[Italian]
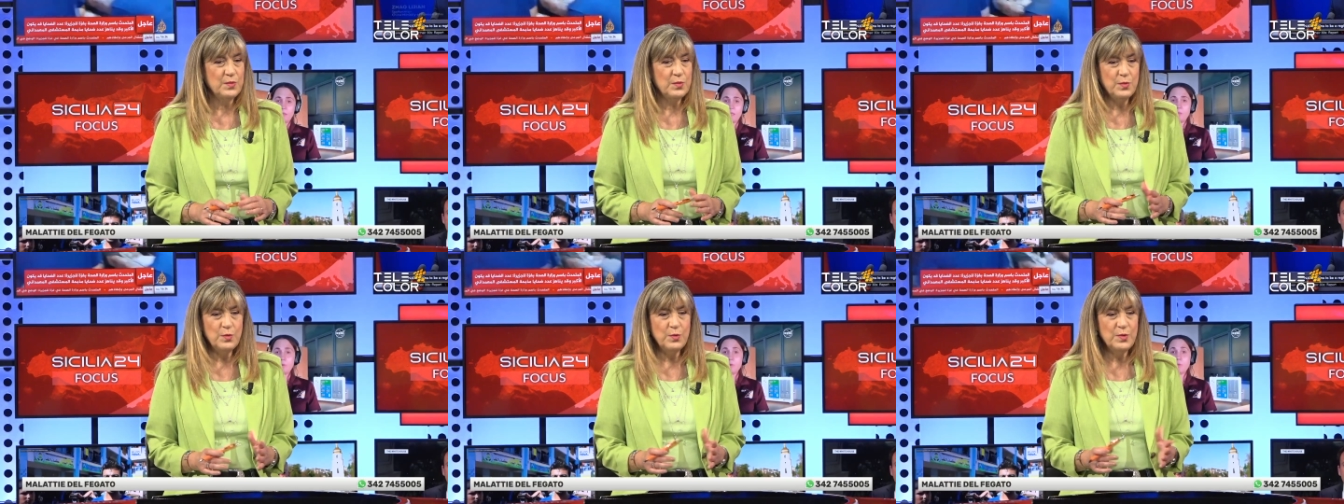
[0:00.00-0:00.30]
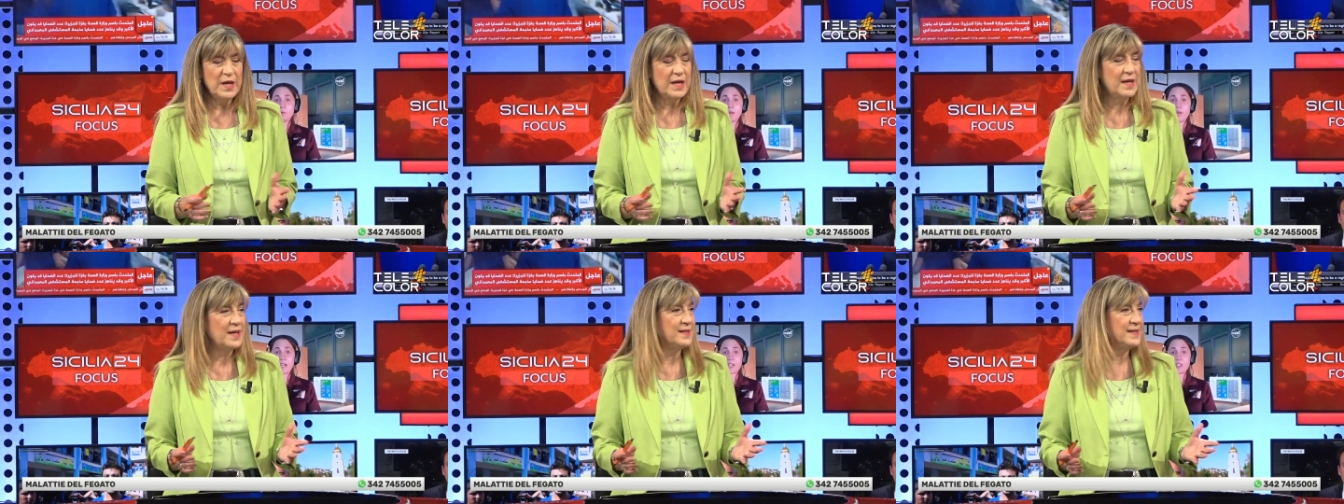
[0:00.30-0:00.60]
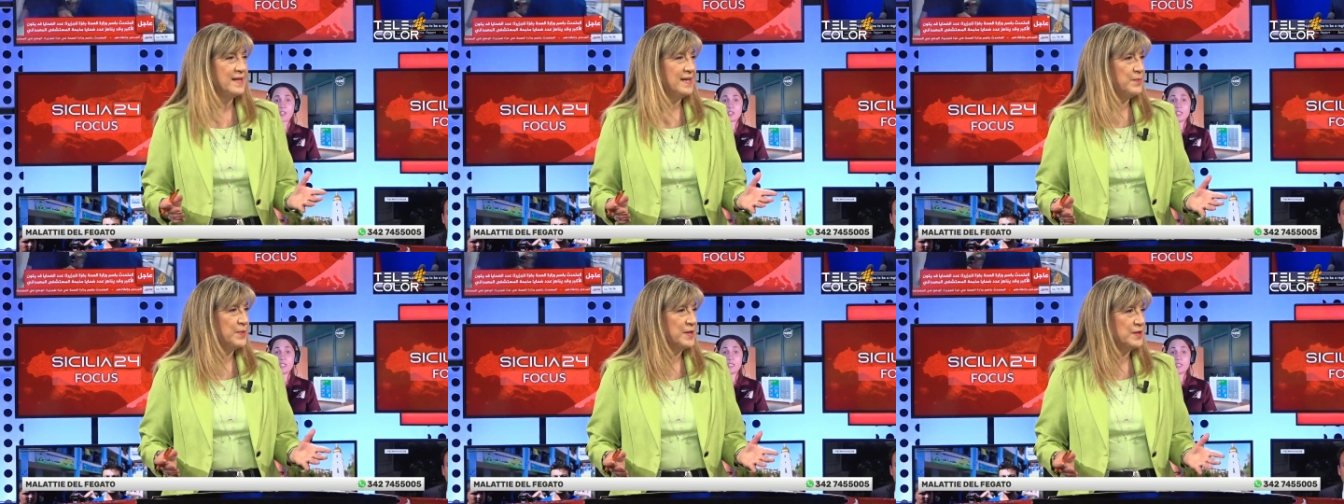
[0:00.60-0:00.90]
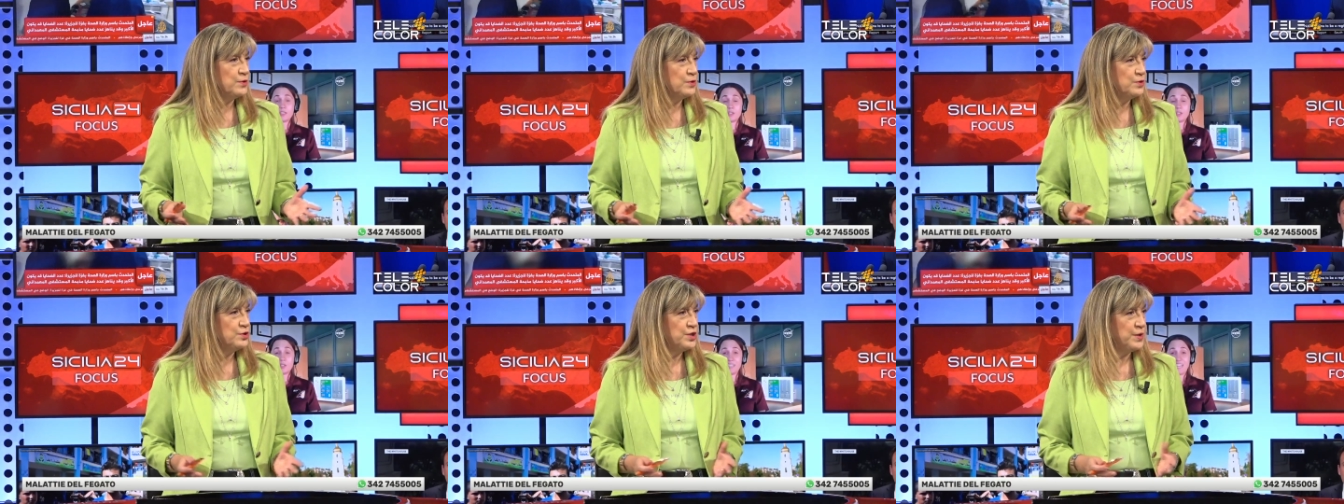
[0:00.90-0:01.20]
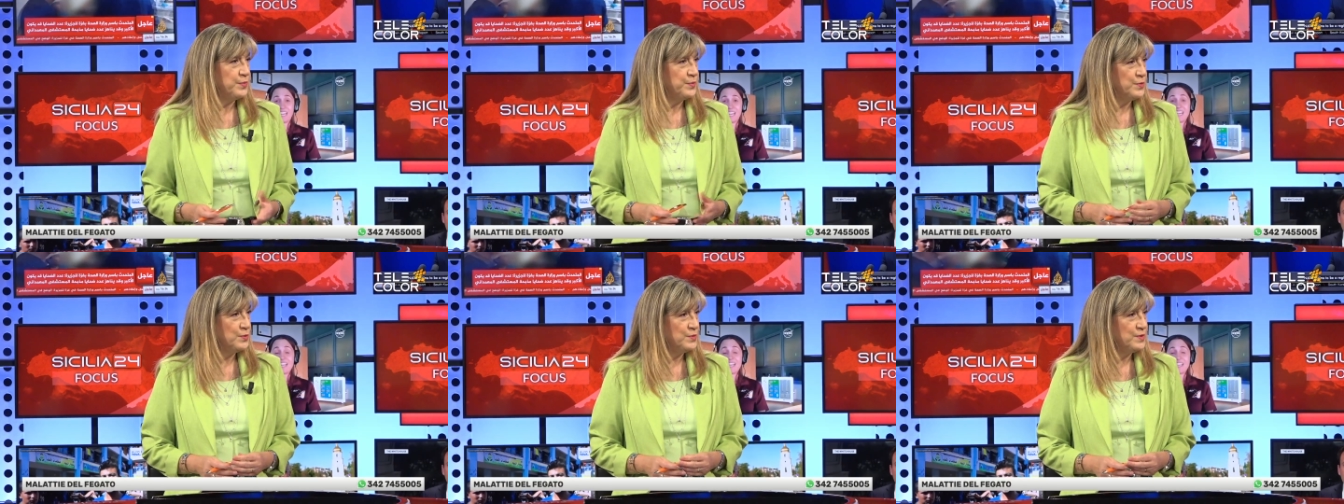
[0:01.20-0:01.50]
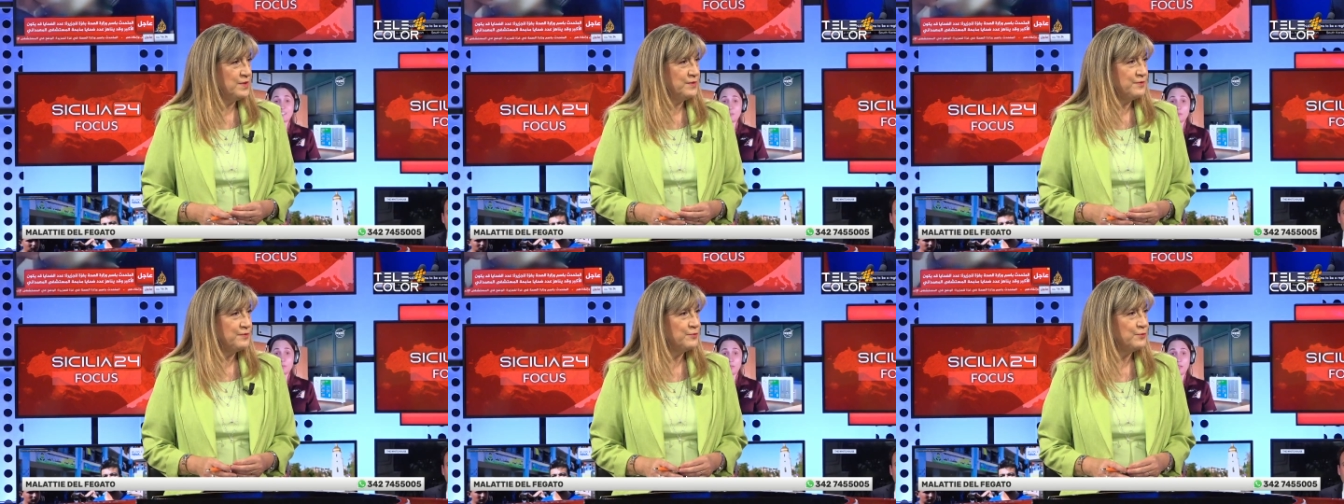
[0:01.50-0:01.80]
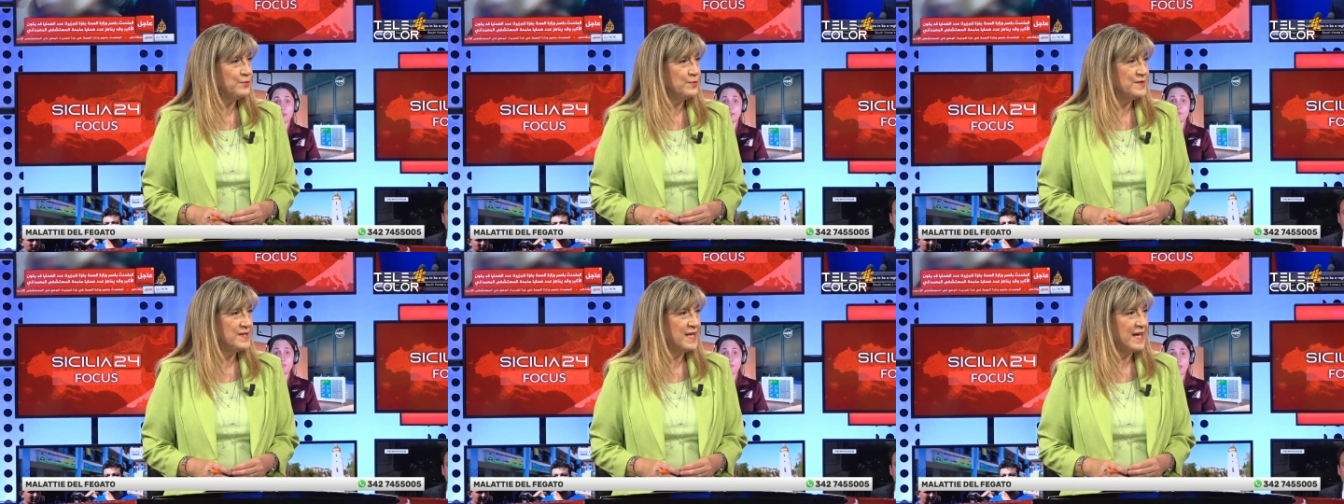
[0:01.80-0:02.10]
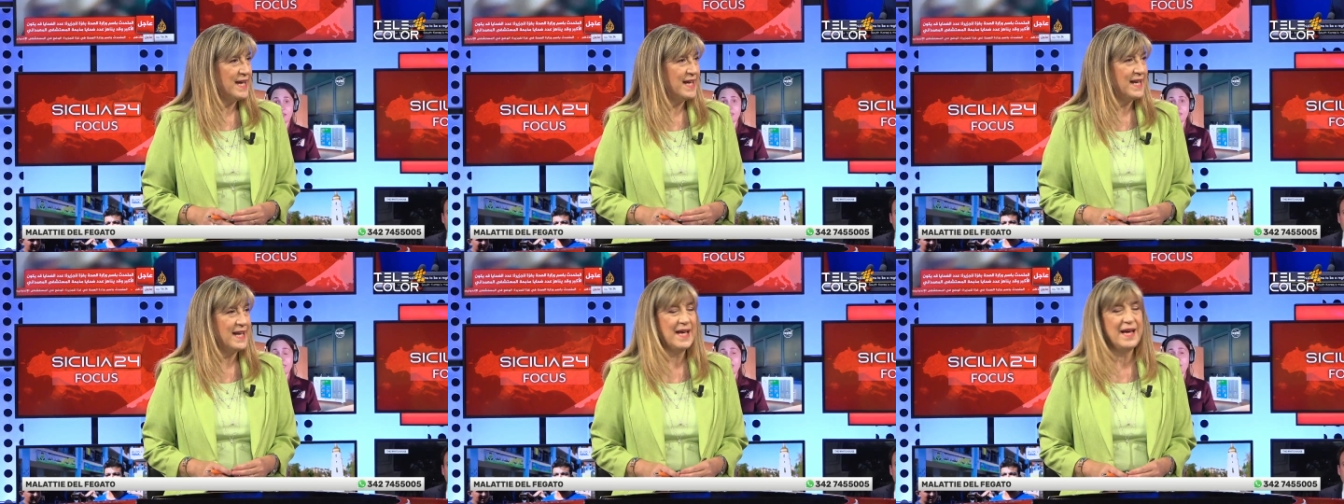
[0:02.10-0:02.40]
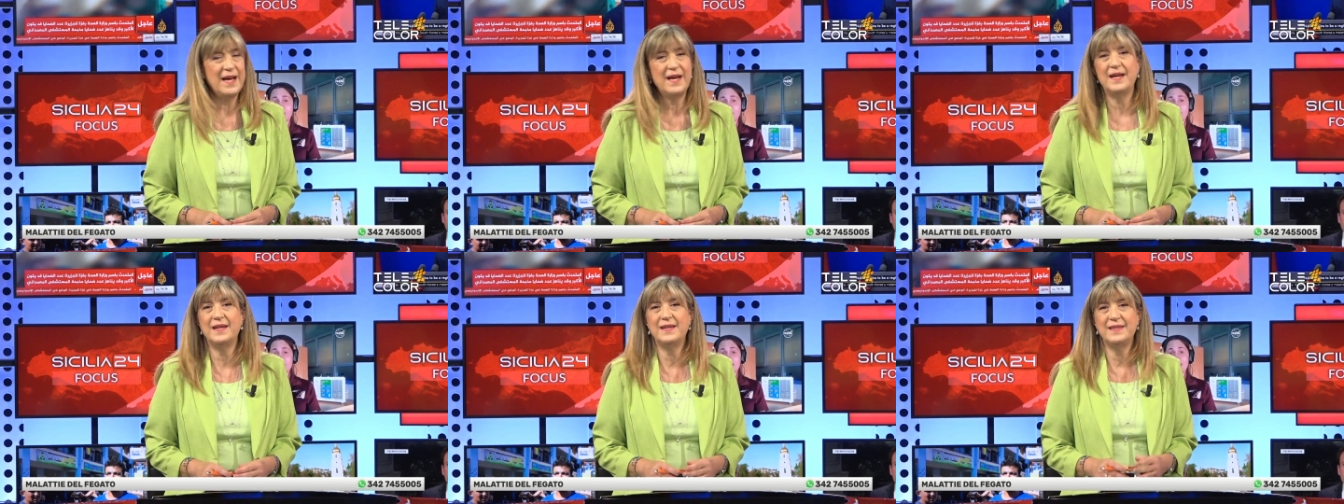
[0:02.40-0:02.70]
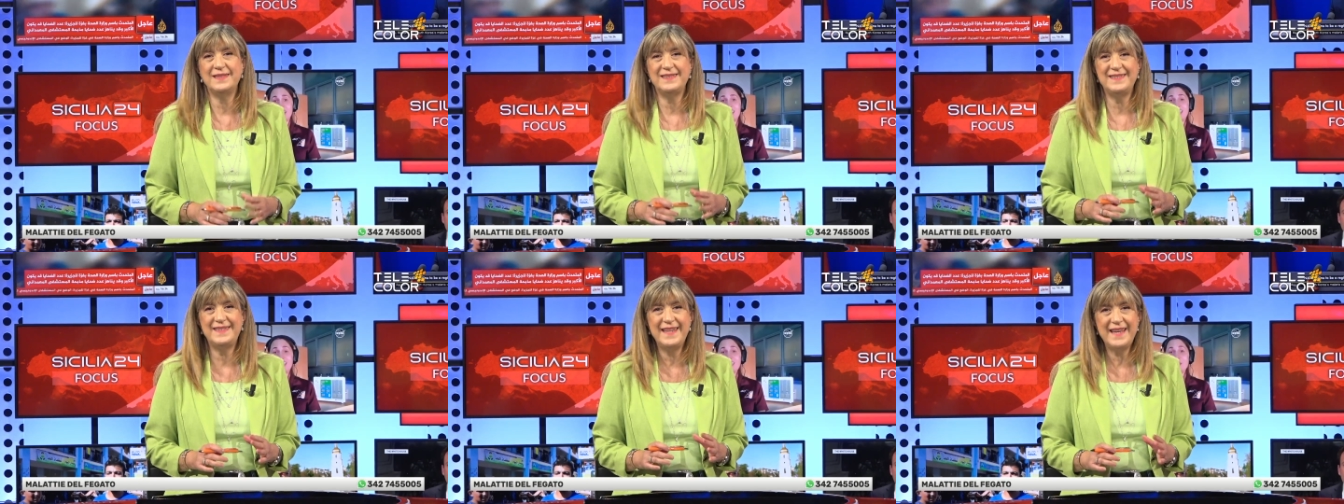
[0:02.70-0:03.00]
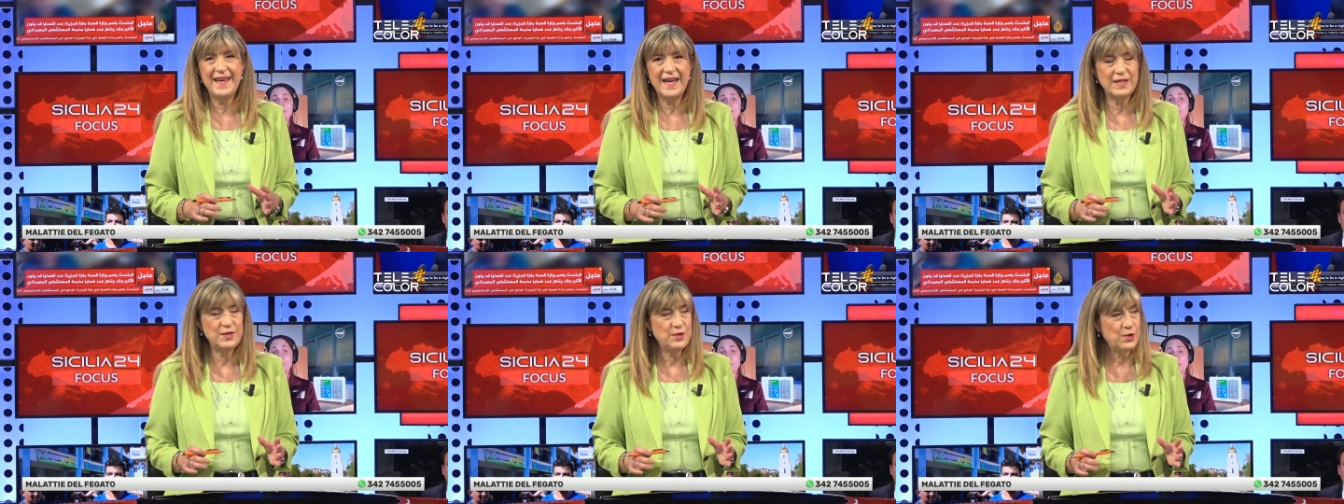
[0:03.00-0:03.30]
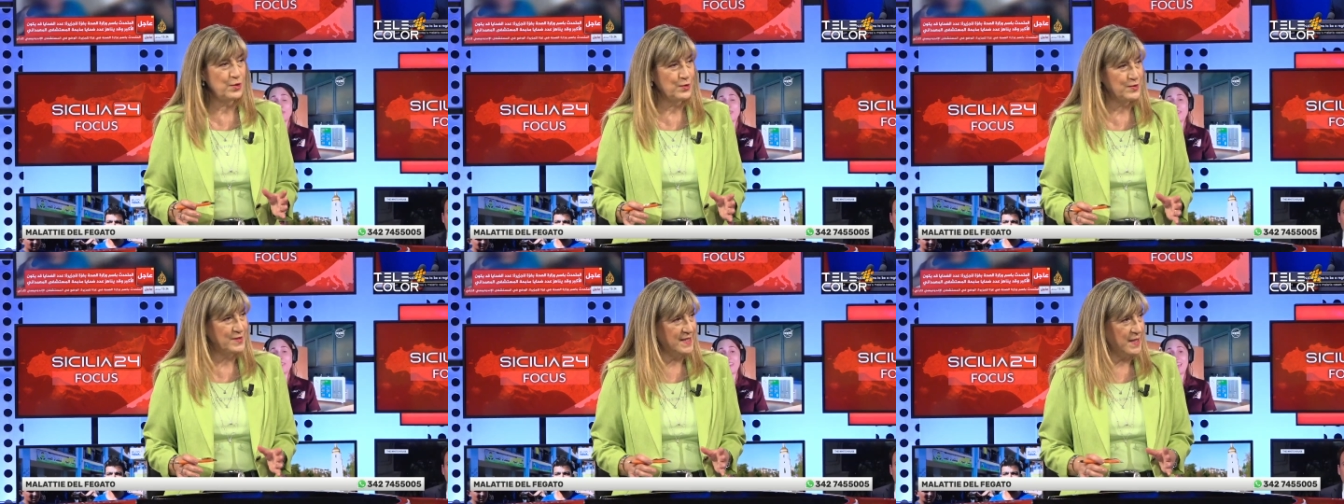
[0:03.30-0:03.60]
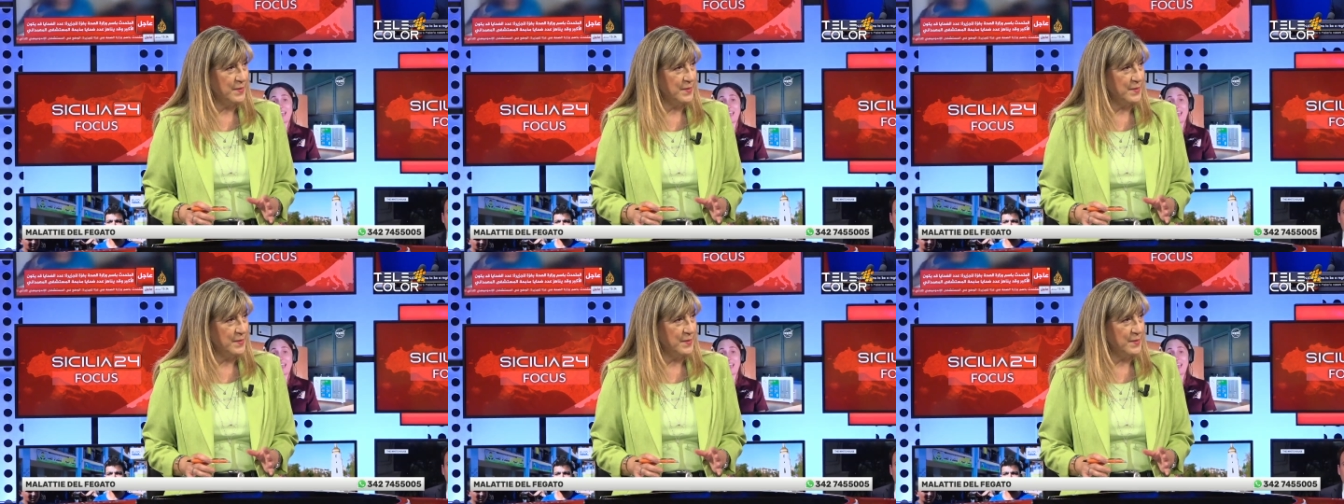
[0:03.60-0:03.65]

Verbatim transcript: una delle patologie più diffuse è la steatosi